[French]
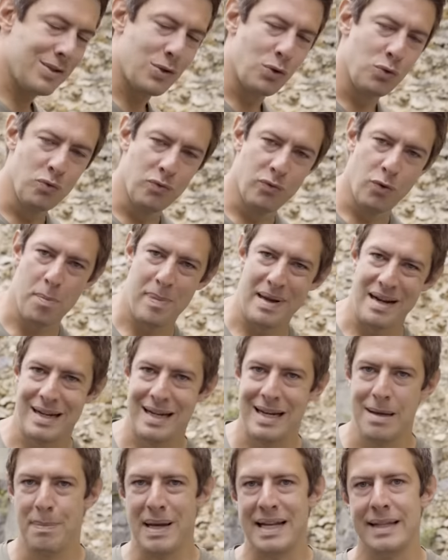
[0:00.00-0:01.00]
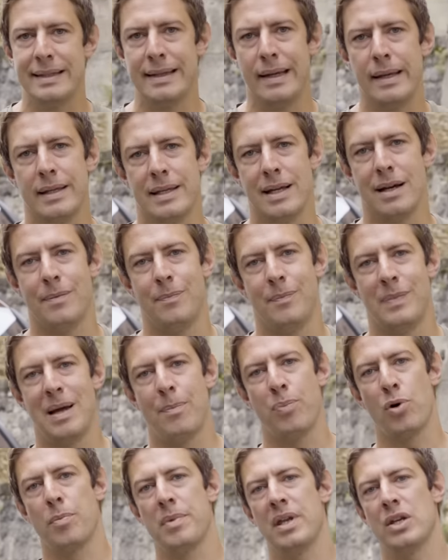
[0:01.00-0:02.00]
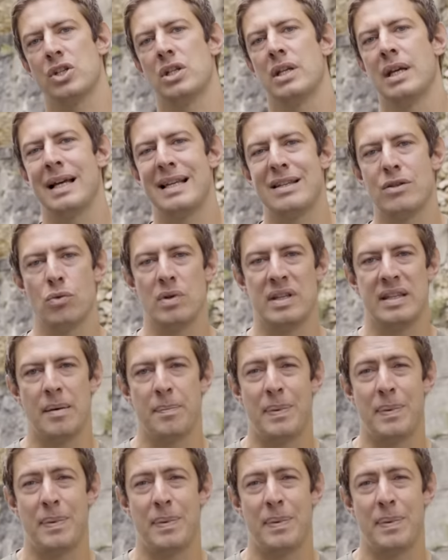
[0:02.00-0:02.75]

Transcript: ce nouveau Bentley Bentayga. La première génération est